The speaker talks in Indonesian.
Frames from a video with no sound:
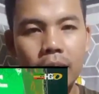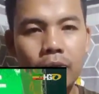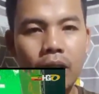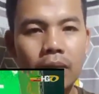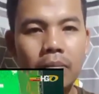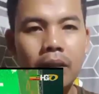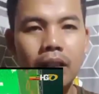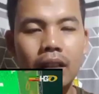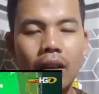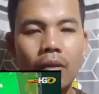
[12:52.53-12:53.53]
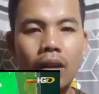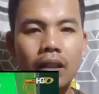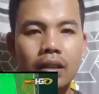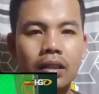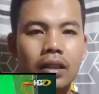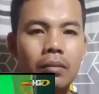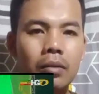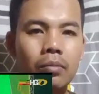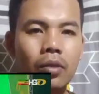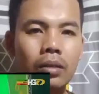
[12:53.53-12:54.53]
membuat berita hoax yang
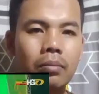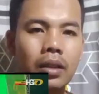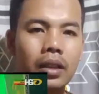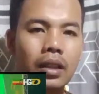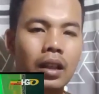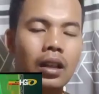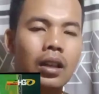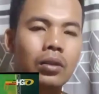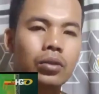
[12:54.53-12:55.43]
membuat berita